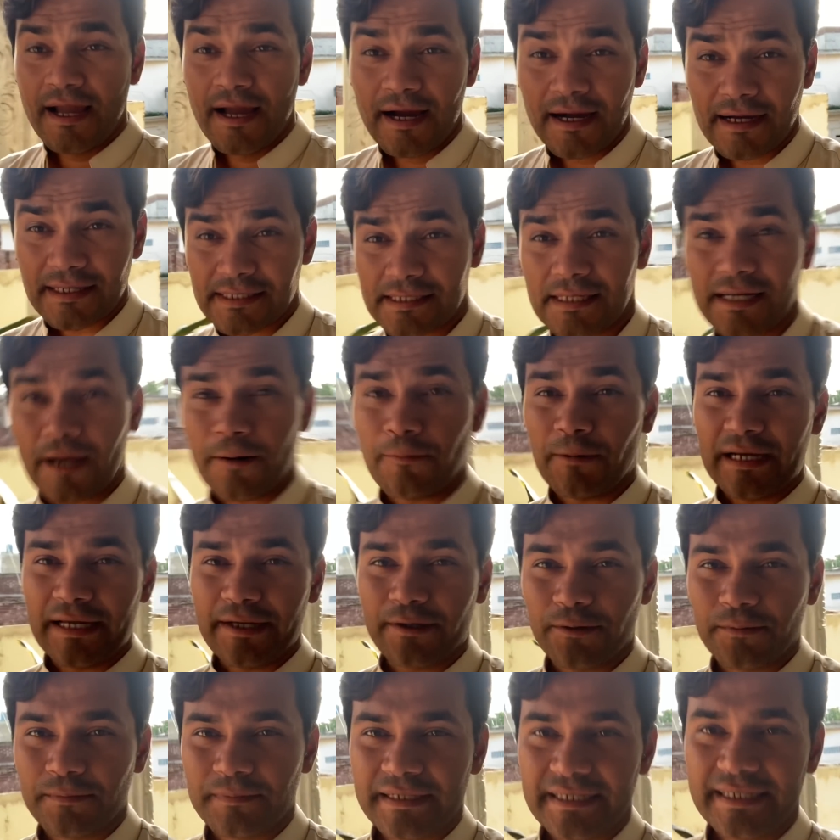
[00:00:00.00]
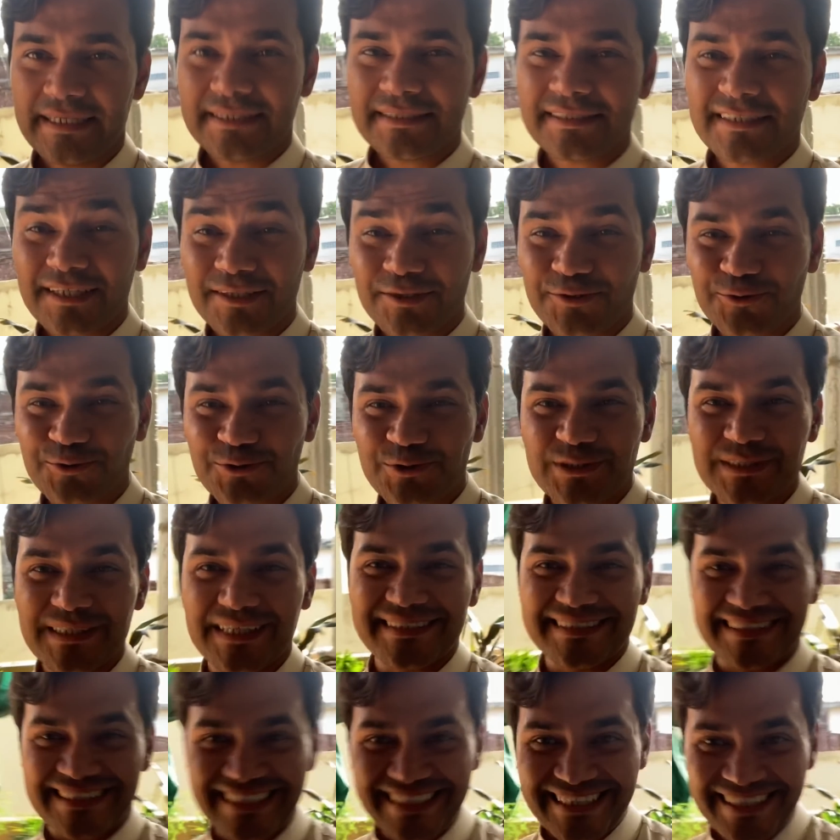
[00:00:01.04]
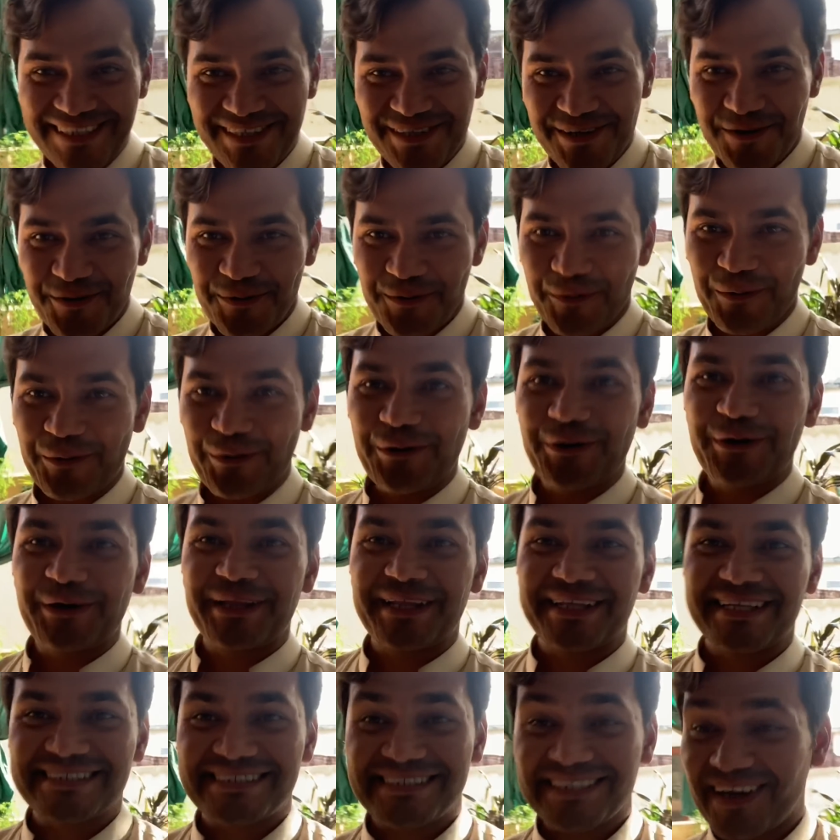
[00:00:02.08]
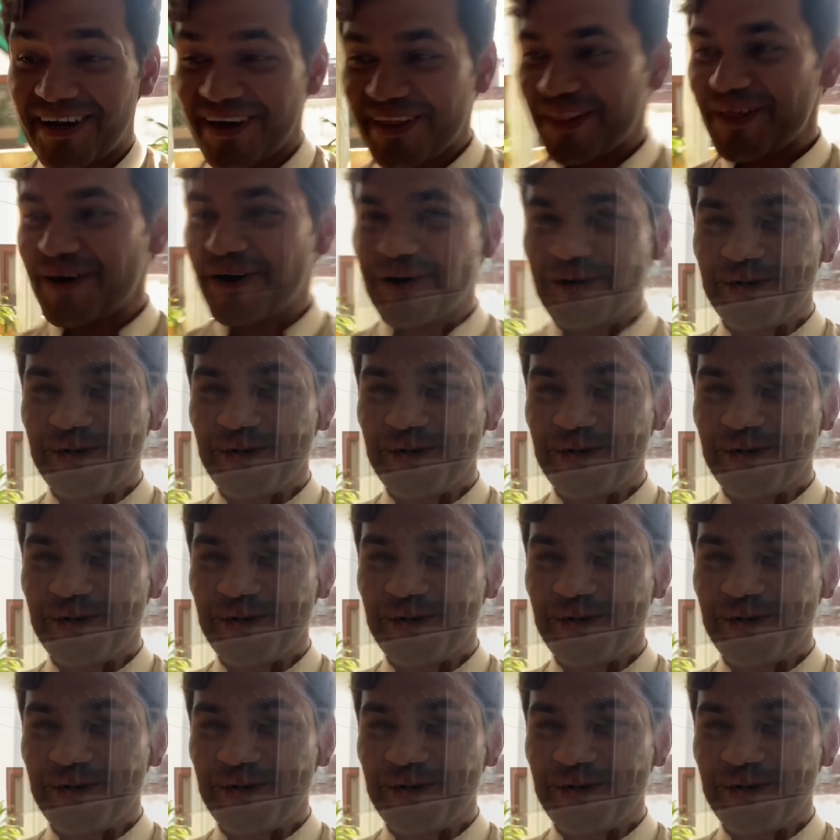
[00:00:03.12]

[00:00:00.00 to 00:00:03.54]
अस्सलाम वालेकुम ईद का दूसरा दिन और जा रहा हूँ